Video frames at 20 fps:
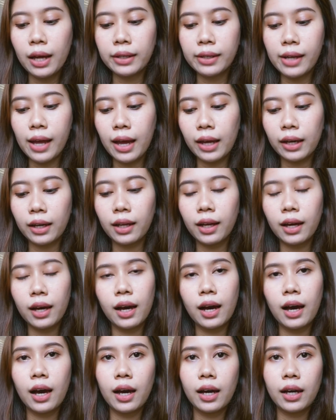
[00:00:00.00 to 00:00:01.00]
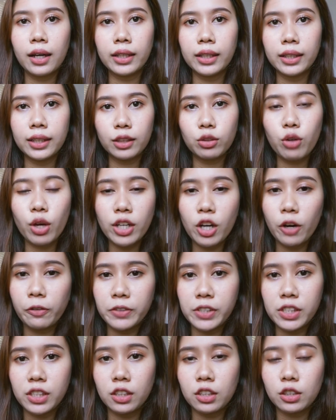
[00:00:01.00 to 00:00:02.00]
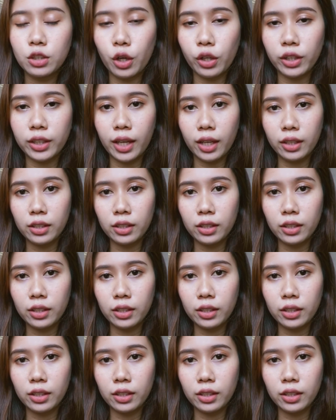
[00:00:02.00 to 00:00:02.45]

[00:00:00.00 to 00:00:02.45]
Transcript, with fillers: dan uh, ini tuh ada official store-nya di